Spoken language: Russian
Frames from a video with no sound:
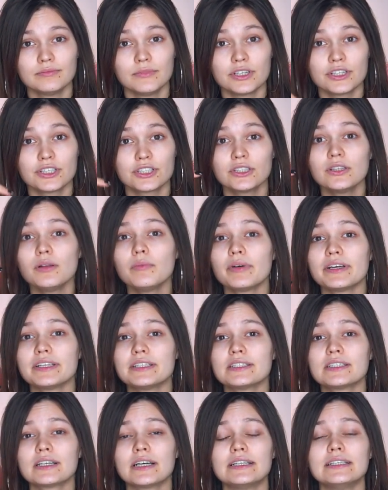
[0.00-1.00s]
решила
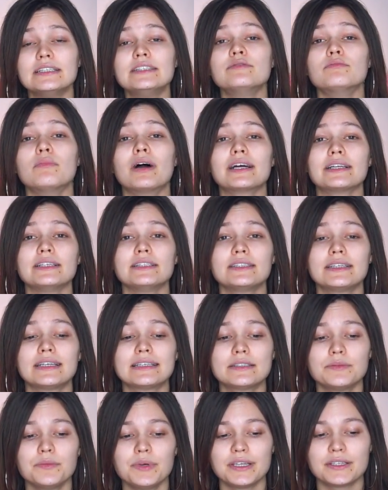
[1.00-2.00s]
пойти сходить в Магнит
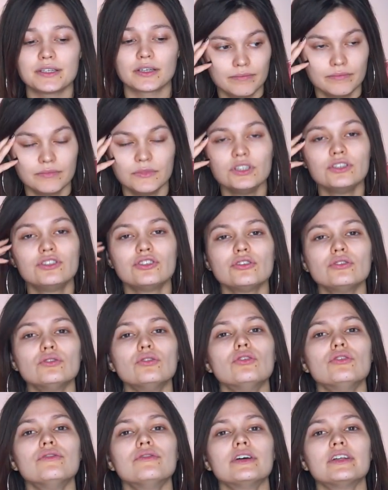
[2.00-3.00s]
Косметик. Ничего
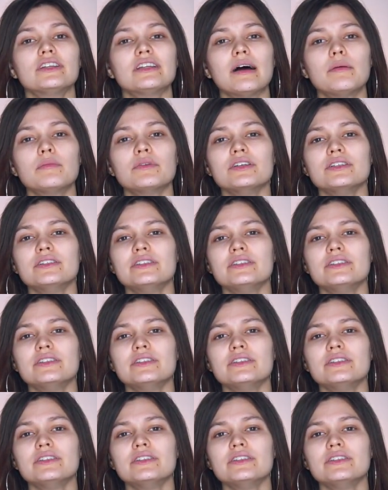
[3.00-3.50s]
нового там и